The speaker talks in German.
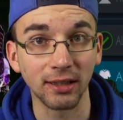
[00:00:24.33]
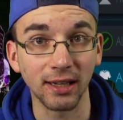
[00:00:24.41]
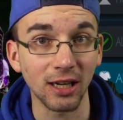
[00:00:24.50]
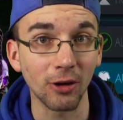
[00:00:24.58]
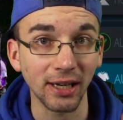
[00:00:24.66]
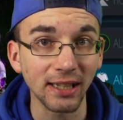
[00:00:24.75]

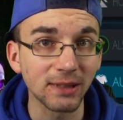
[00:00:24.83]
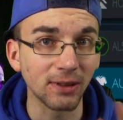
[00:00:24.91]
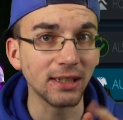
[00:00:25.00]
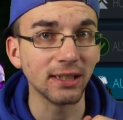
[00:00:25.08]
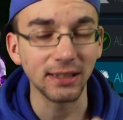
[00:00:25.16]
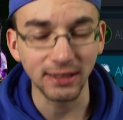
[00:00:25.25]
Genau jetzt, wenn
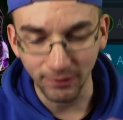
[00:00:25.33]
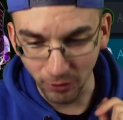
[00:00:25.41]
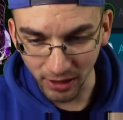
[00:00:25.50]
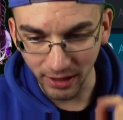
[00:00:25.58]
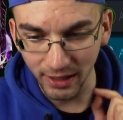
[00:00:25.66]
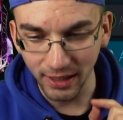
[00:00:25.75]
ihr diese
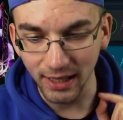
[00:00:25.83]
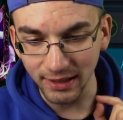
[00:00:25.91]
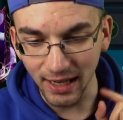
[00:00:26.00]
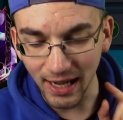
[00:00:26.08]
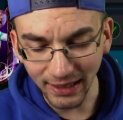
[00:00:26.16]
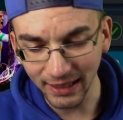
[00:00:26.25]
Folge hier gerade
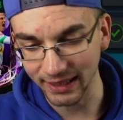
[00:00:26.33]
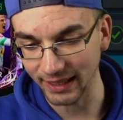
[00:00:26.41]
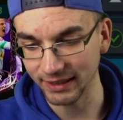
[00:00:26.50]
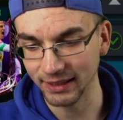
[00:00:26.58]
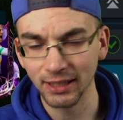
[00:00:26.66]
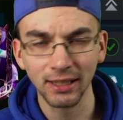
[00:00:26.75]
anklickt.
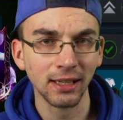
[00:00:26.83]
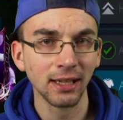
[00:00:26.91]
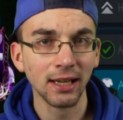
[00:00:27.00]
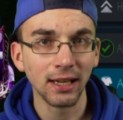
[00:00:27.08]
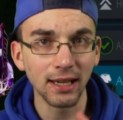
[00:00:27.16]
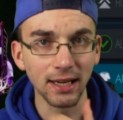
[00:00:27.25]

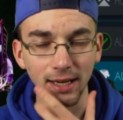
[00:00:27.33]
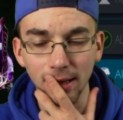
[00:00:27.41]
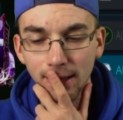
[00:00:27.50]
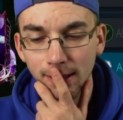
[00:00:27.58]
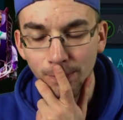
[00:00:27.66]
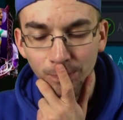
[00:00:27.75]

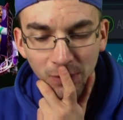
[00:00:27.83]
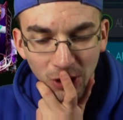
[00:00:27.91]
Ähm...